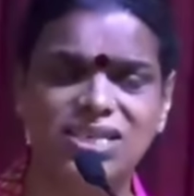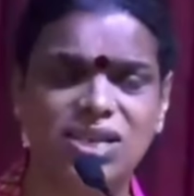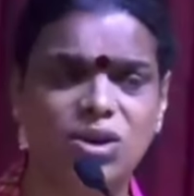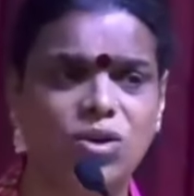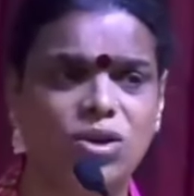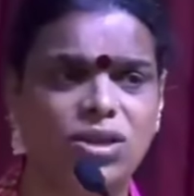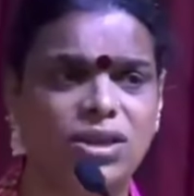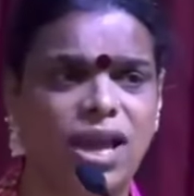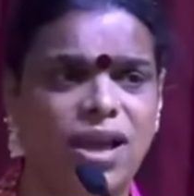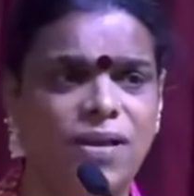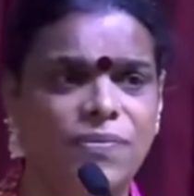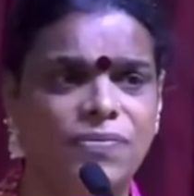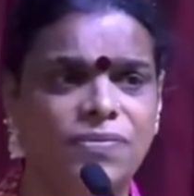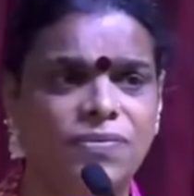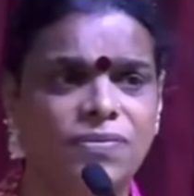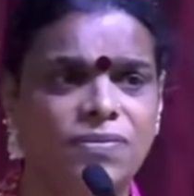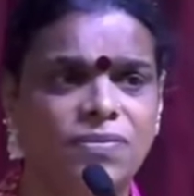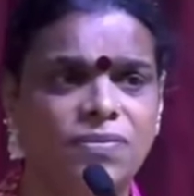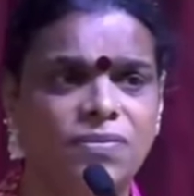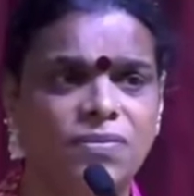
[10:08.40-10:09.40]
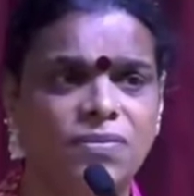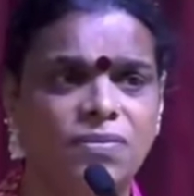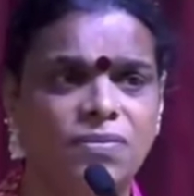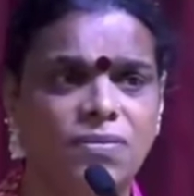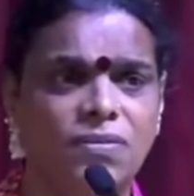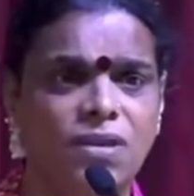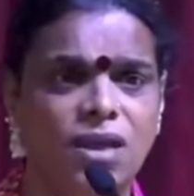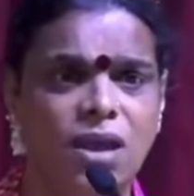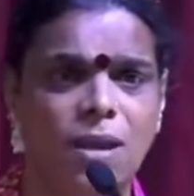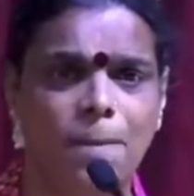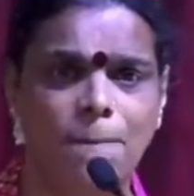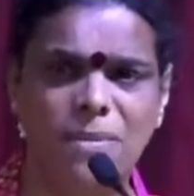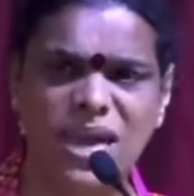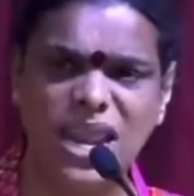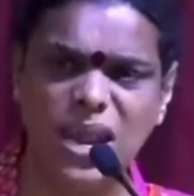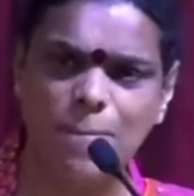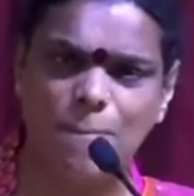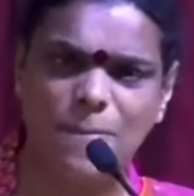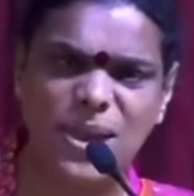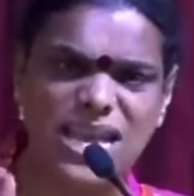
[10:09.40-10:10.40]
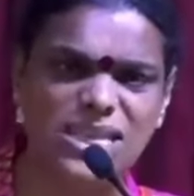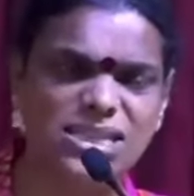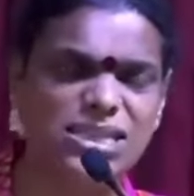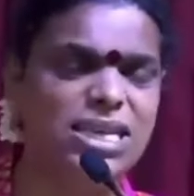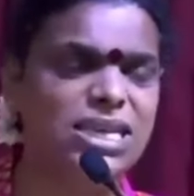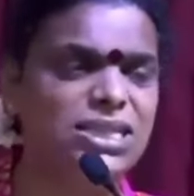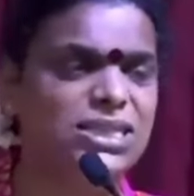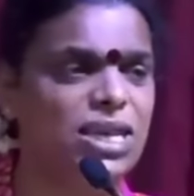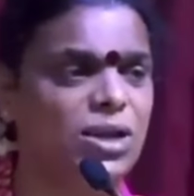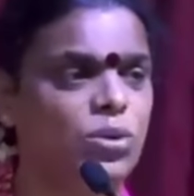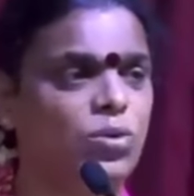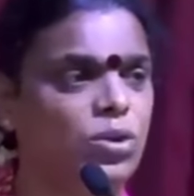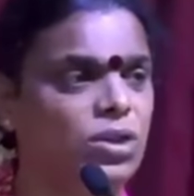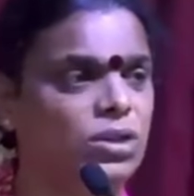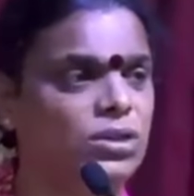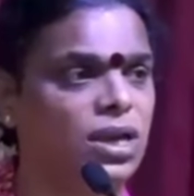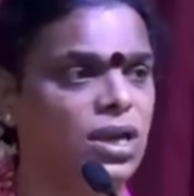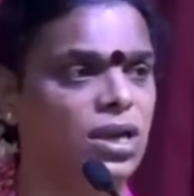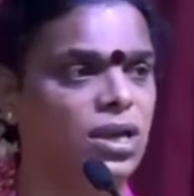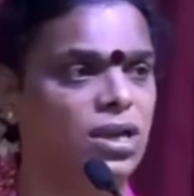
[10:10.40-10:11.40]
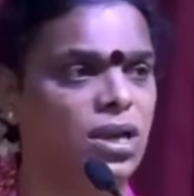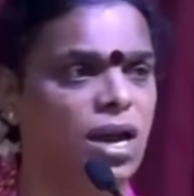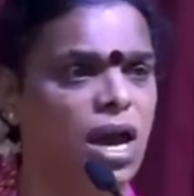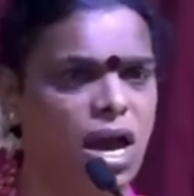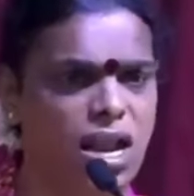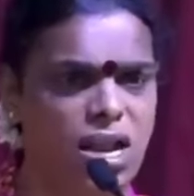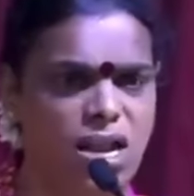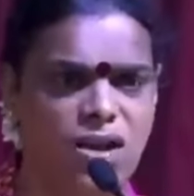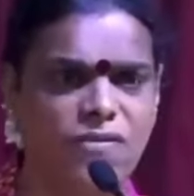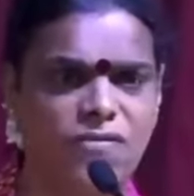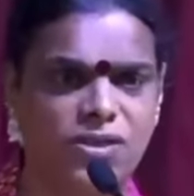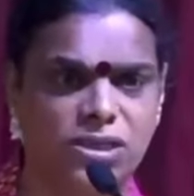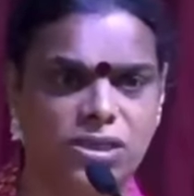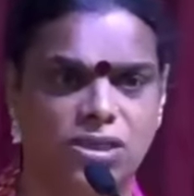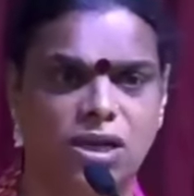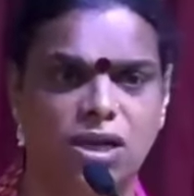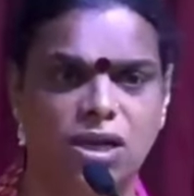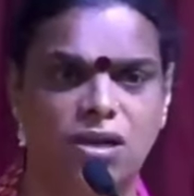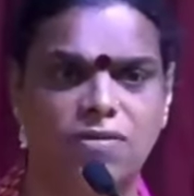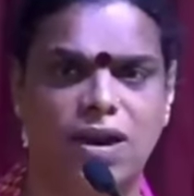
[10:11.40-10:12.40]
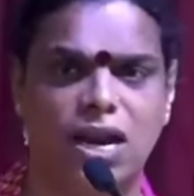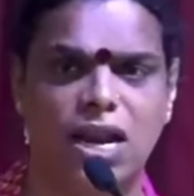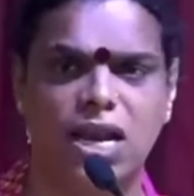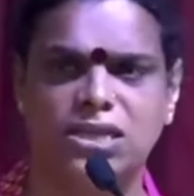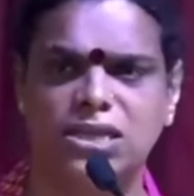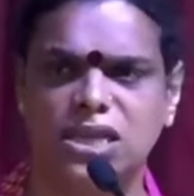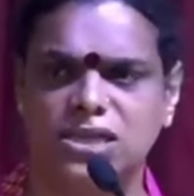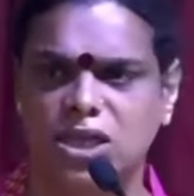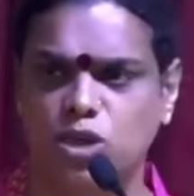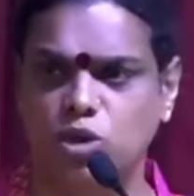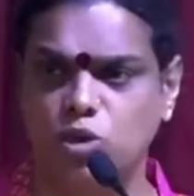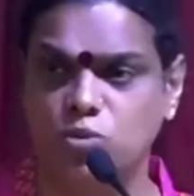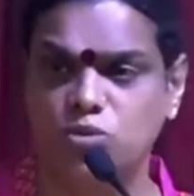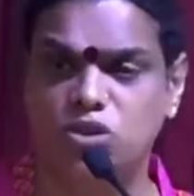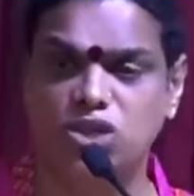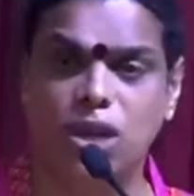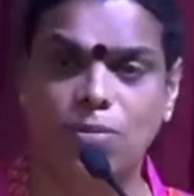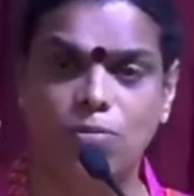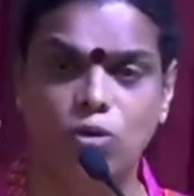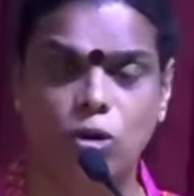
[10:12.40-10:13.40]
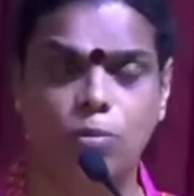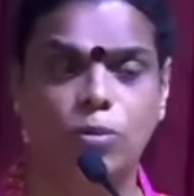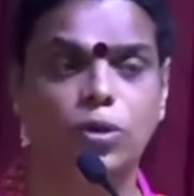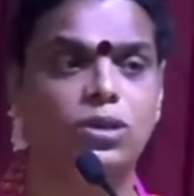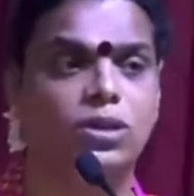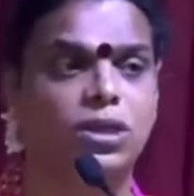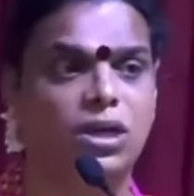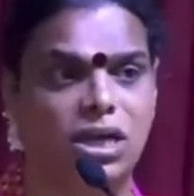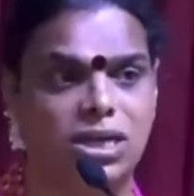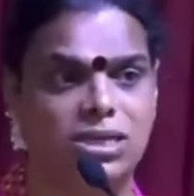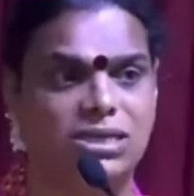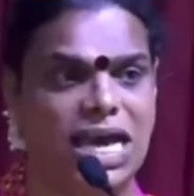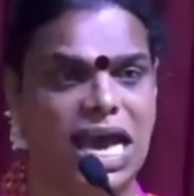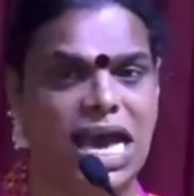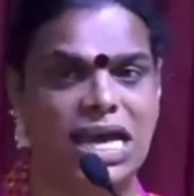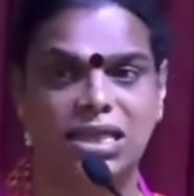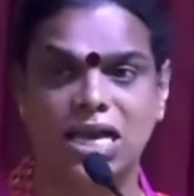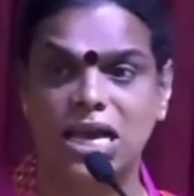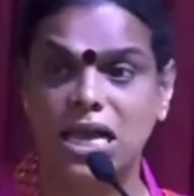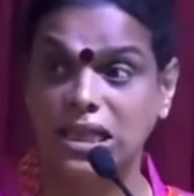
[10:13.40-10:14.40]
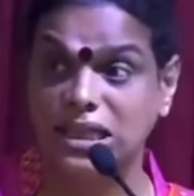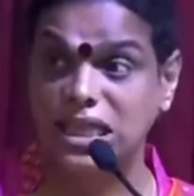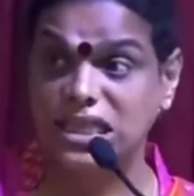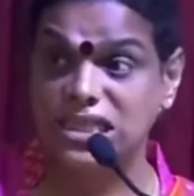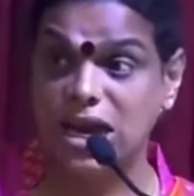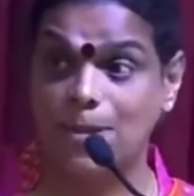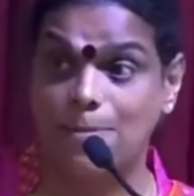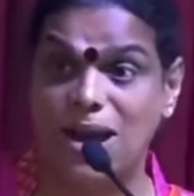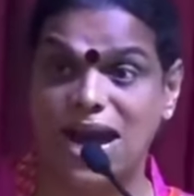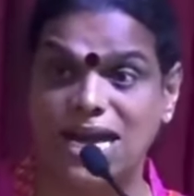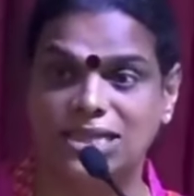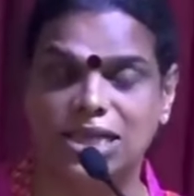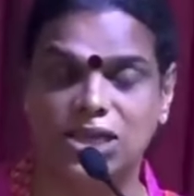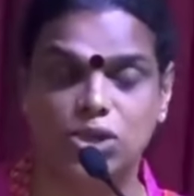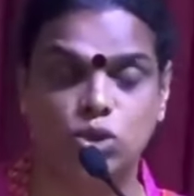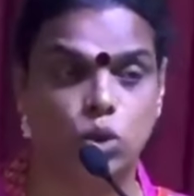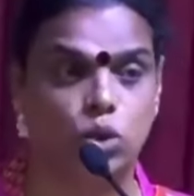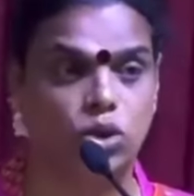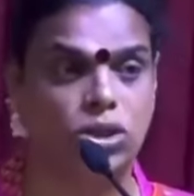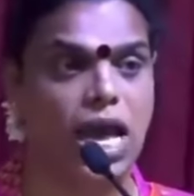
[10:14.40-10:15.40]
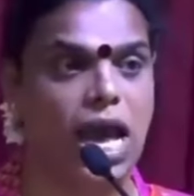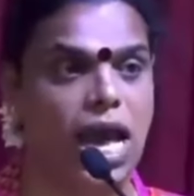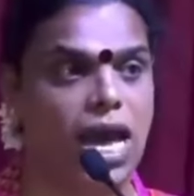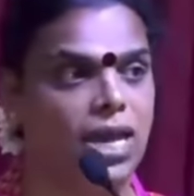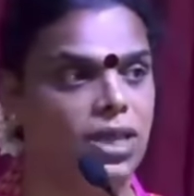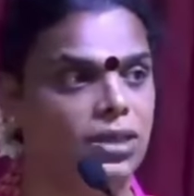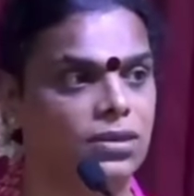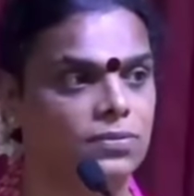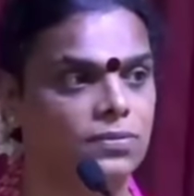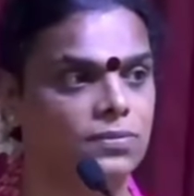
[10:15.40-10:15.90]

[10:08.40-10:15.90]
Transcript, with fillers: से होता है मेरी बेसिक जरूरतें अन्न वस्त्र निवारा जैसा तुम्हारा मूलभूत गरजा है तशा माझा सुद्धा है